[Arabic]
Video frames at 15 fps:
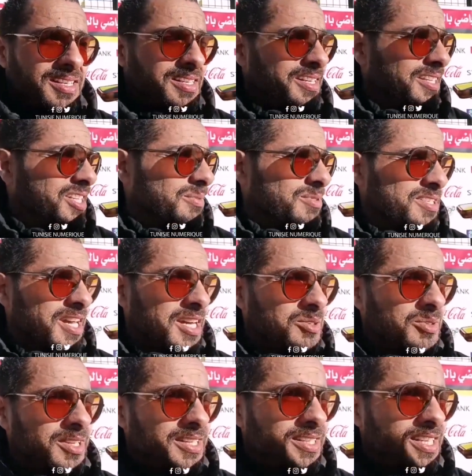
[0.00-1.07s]
يعطيهم الصحه
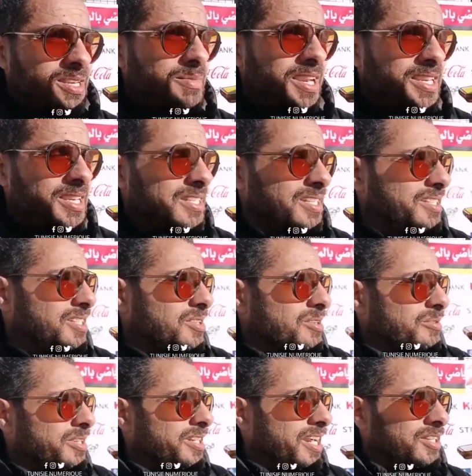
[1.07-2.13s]
الاولاد كما حكيت انت
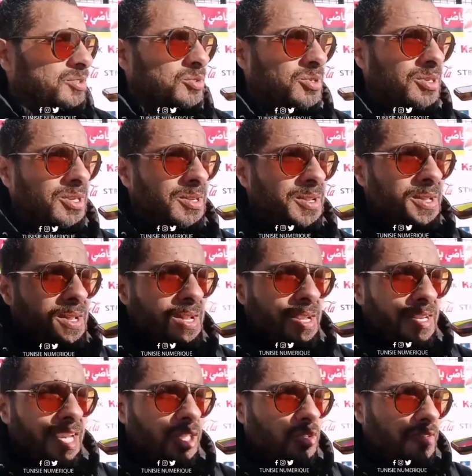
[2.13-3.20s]
نعدوا
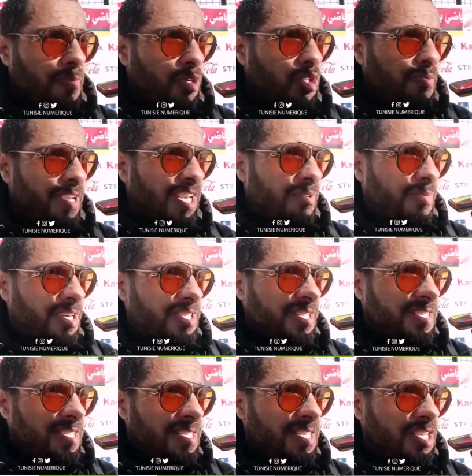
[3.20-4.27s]
نعدوا في بيرود باهيه
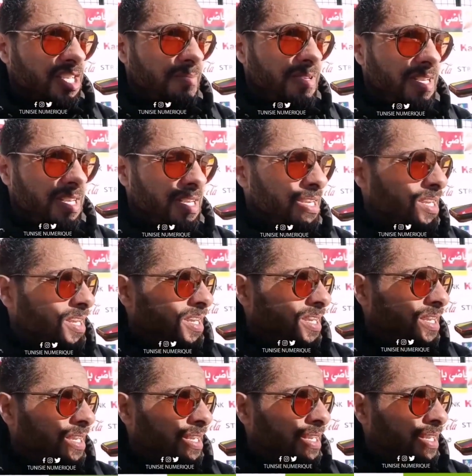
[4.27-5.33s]
برشا سلسله ايجابيه
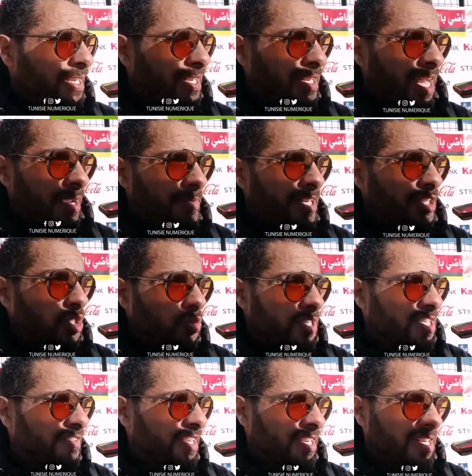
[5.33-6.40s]
حبينا
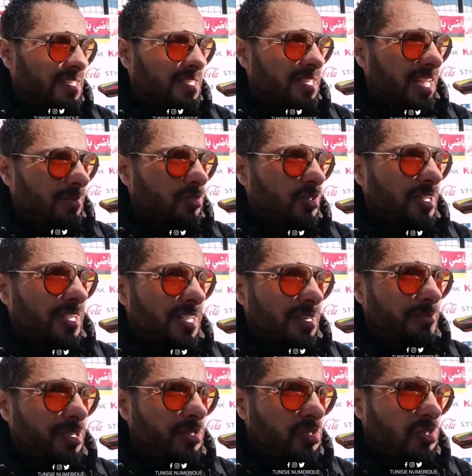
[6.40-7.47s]
تتواصل في الكاس الحمد لله يا
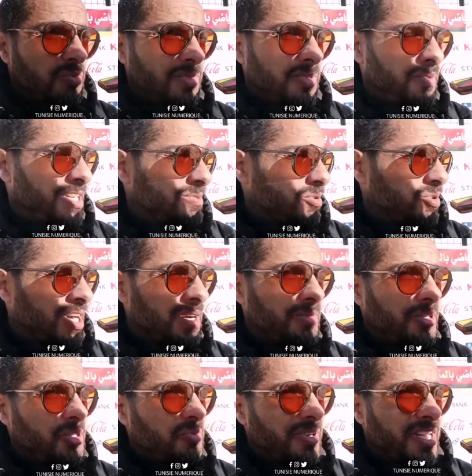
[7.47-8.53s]
ربي اليوم بالنسبه
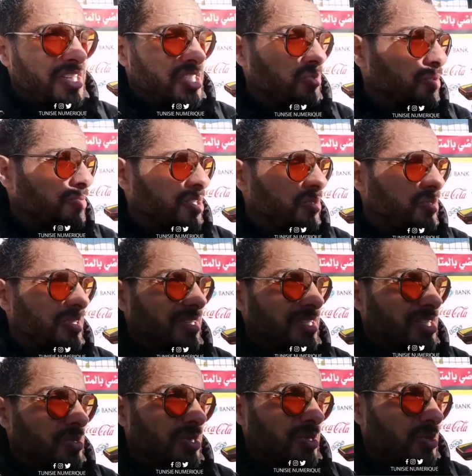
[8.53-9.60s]
للمقابله اليوم كان شوط بشوط
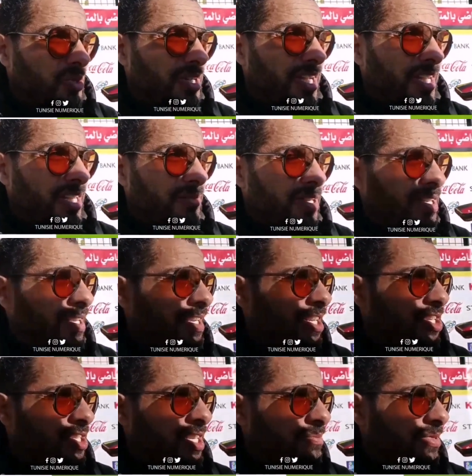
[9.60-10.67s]
شوط الاول كنا خير من
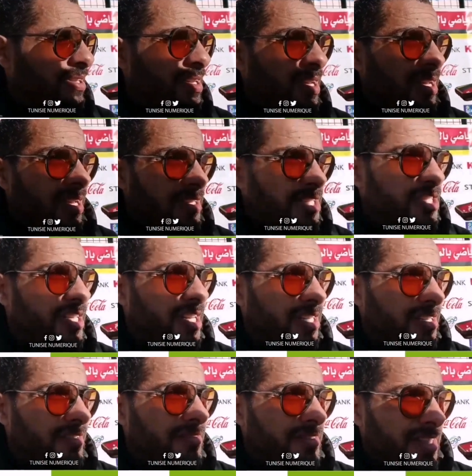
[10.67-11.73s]
الهلال الشابه سجلنا
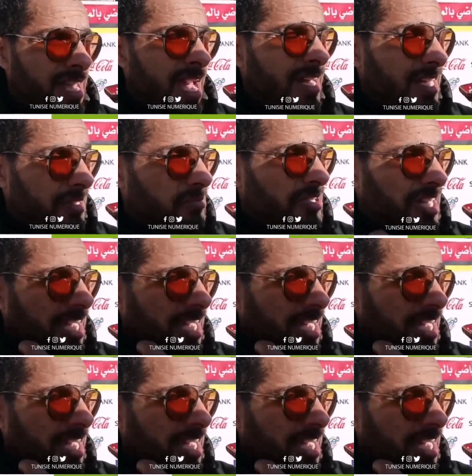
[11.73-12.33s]
هدف ضيعنا يمكن